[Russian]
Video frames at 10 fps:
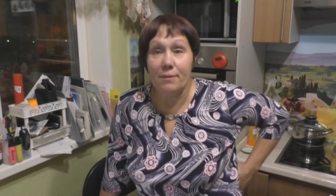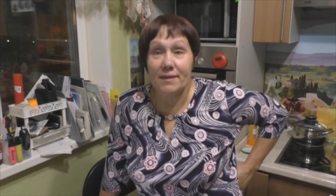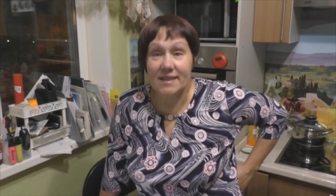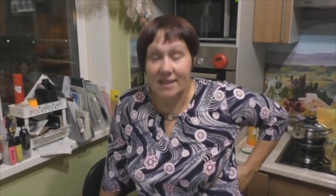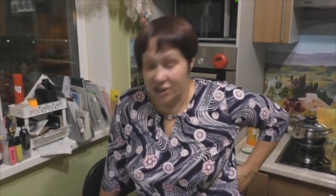мне
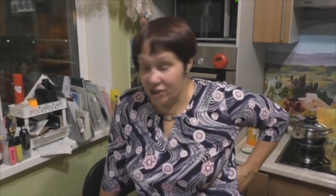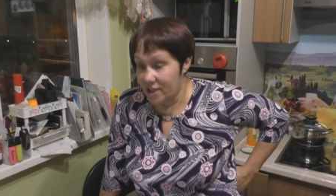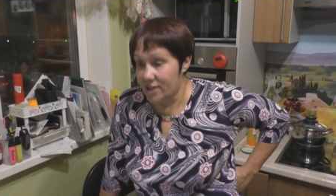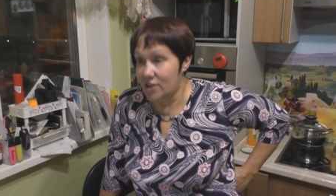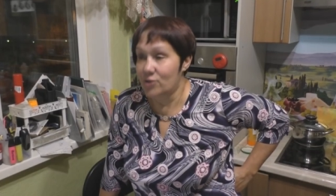
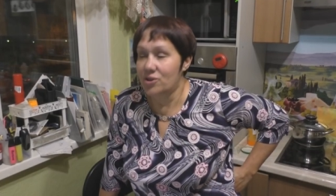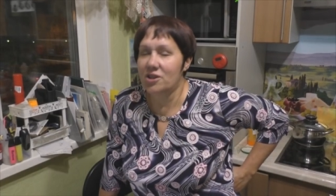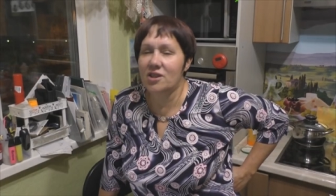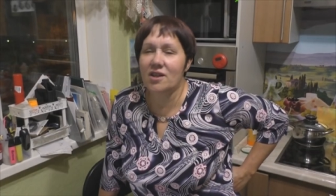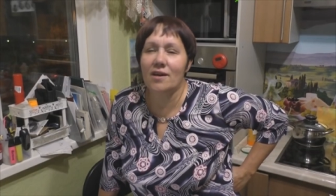посылочки с
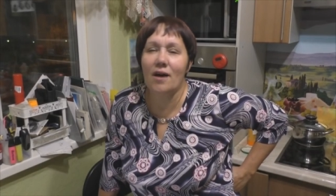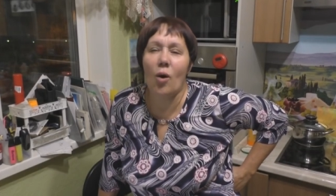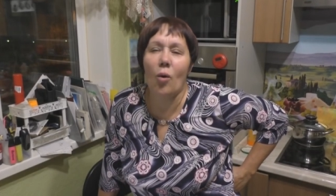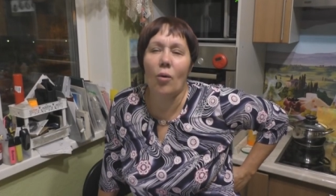Ничика, я